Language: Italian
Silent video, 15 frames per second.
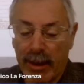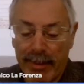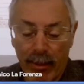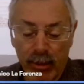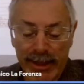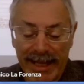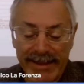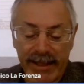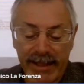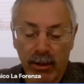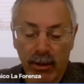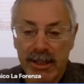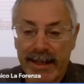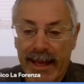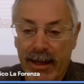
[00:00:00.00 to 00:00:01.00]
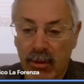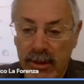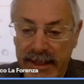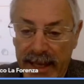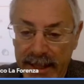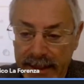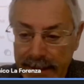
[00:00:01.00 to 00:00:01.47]
abbiamo tante cose da
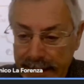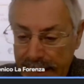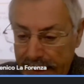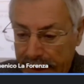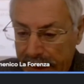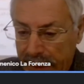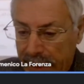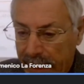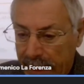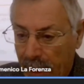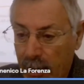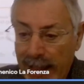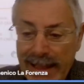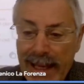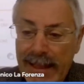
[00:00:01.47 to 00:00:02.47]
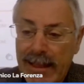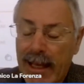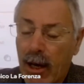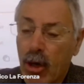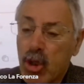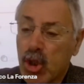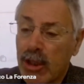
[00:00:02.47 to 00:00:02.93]
raccontare. Allora, la,
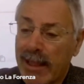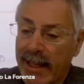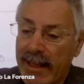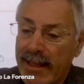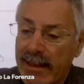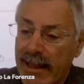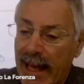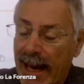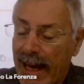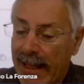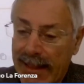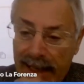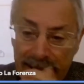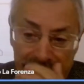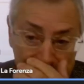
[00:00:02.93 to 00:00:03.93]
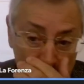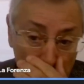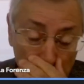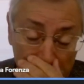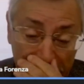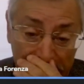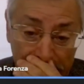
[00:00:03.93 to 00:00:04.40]
oggi la, la, la
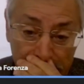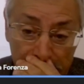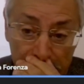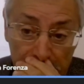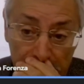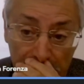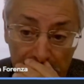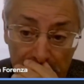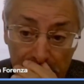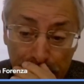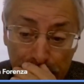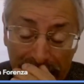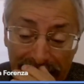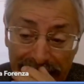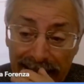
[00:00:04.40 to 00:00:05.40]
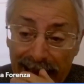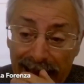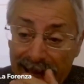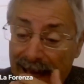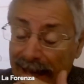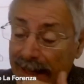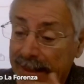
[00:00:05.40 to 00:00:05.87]
lezione
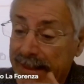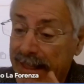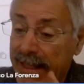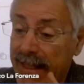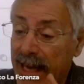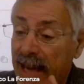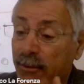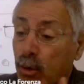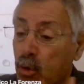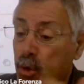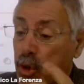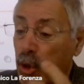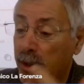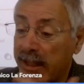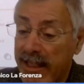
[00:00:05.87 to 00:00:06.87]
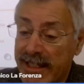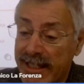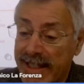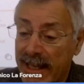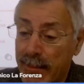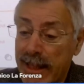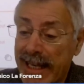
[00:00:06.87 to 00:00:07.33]
parla di evoluzione dei
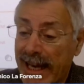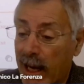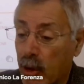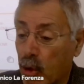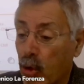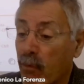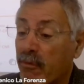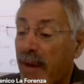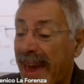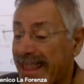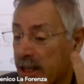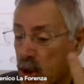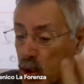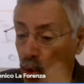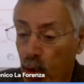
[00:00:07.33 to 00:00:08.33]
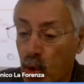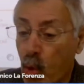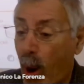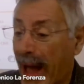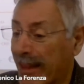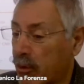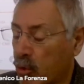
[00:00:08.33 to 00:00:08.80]
sistemi di calcolo verso il
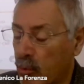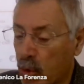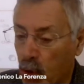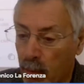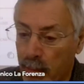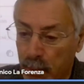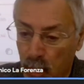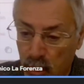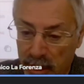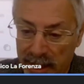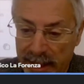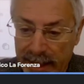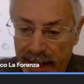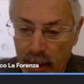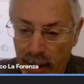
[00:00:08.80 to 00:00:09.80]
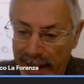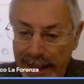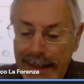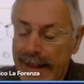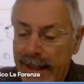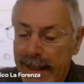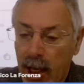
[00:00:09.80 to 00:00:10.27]
quantum computing.
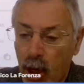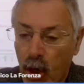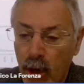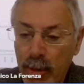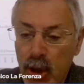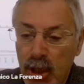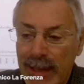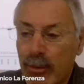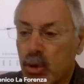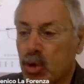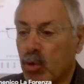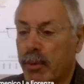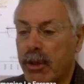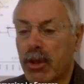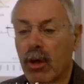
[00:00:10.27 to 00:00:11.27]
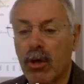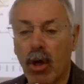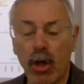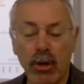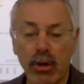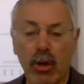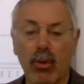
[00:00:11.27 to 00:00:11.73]
Allora, cominciamo subito
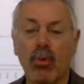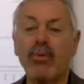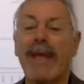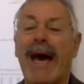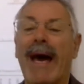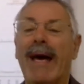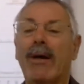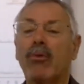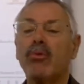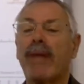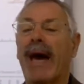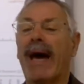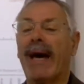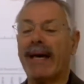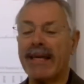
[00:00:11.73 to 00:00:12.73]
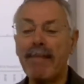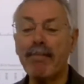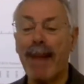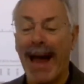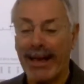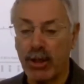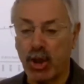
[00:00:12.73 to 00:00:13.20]
con una, una,
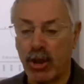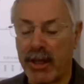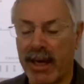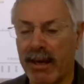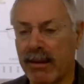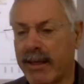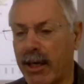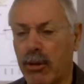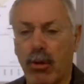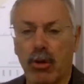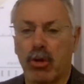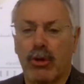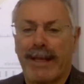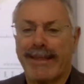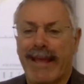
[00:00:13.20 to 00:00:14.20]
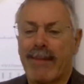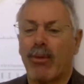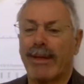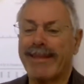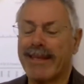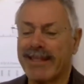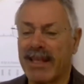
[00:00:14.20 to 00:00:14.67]
immagine che noi non andremo
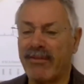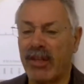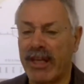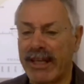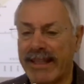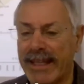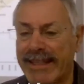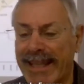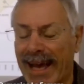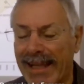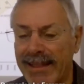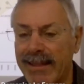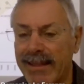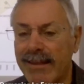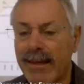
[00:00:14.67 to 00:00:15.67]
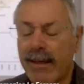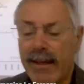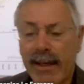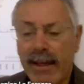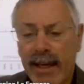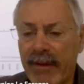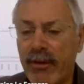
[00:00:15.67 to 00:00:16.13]
a descrivere nei dettagli
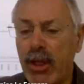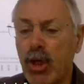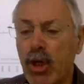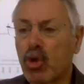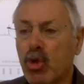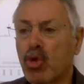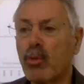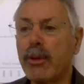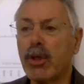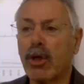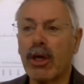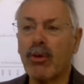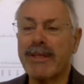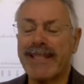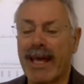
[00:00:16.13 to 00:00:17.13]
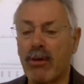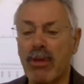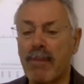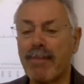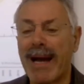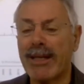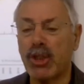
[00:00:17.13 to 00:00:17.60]
e vi dico subito che questa è
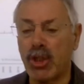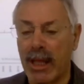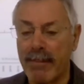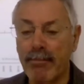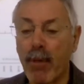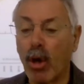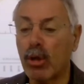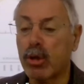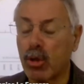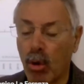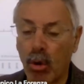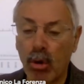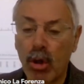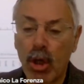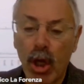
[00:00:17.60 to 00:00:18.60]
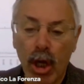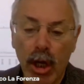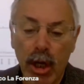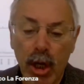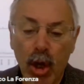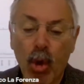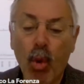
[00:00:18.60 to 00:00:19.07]
un'immagine molto
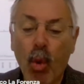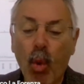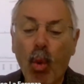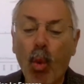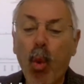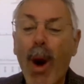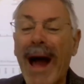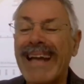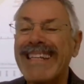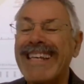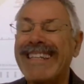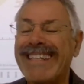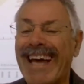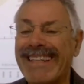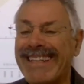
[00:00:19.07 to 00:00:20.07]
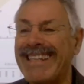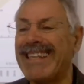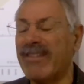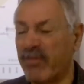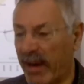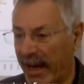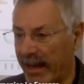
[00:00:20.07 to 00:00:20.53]
eh,
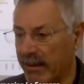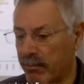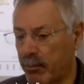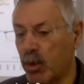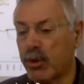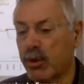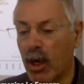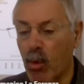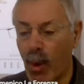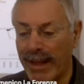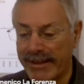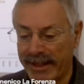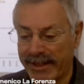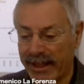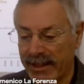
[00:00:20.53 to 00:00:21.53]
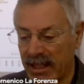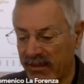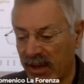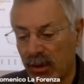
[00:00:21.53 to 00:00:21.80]
qualitativa, più che quantitativa.